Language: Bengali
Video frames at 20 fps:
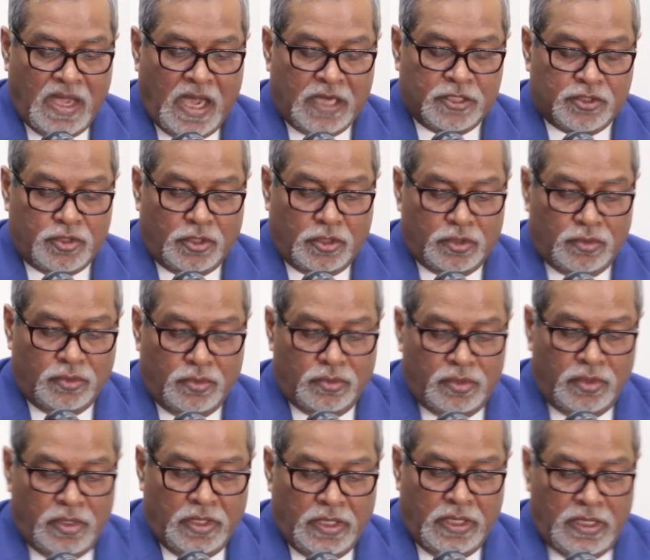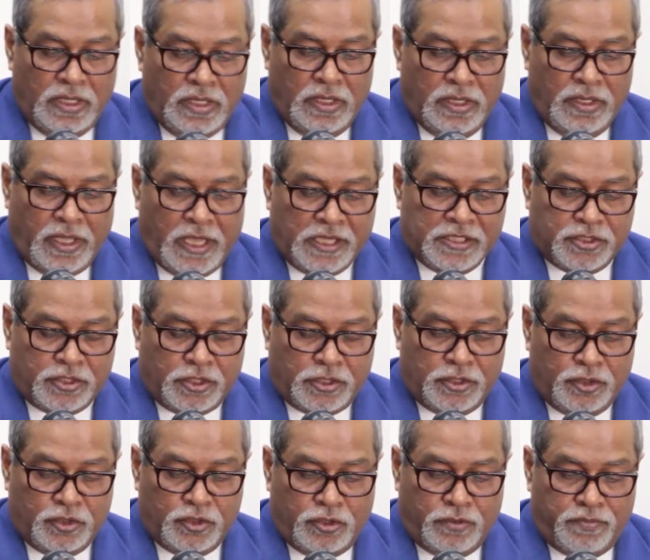আটশত
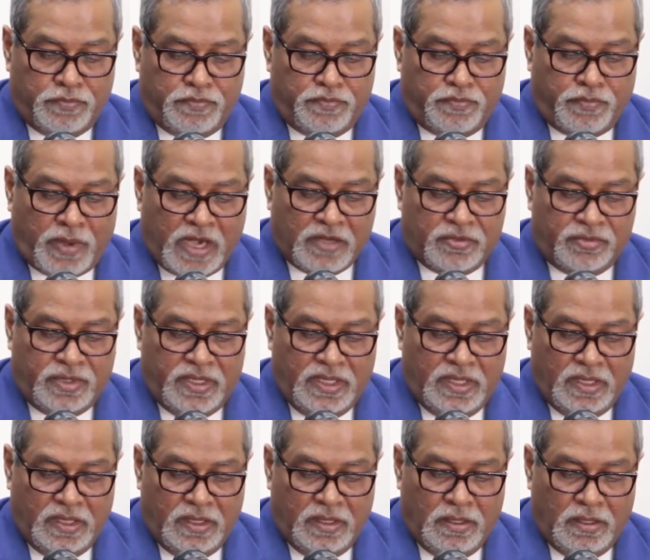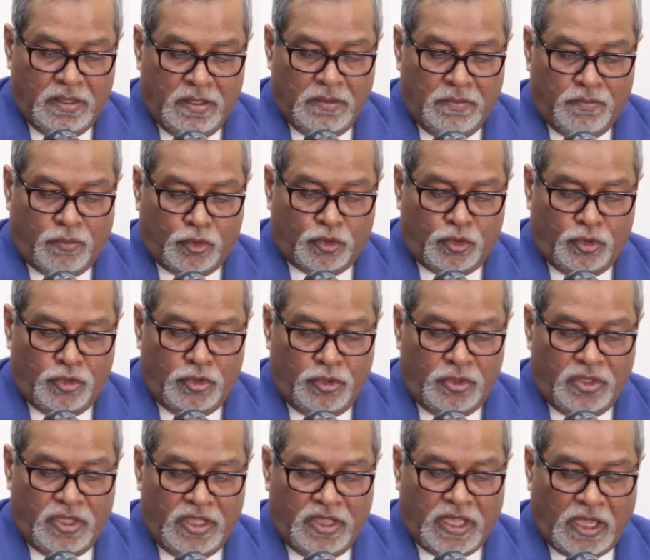একষট্টি জন প্রার্থী
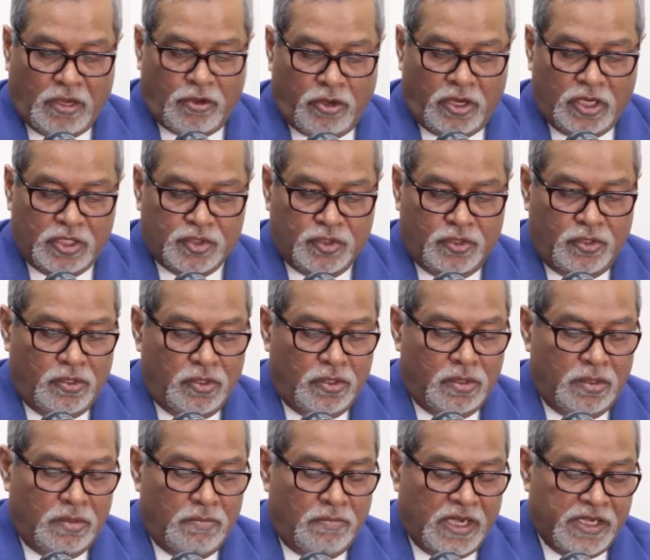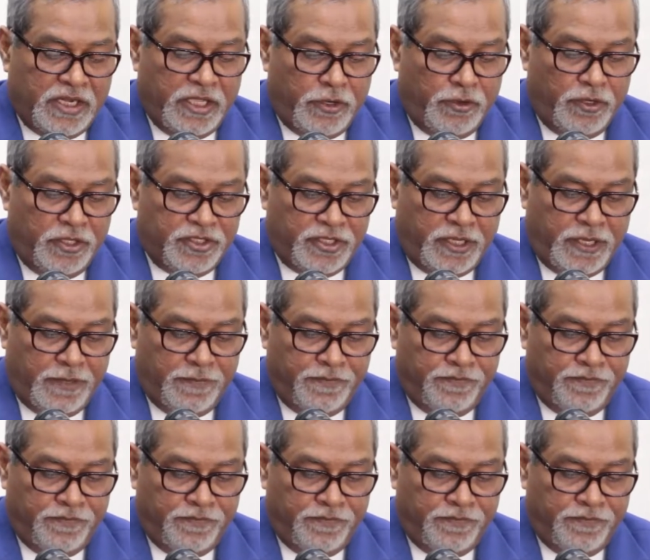প্রতিদ্বন্দ্বিতা করার জন্য মাঠে রয়েছেন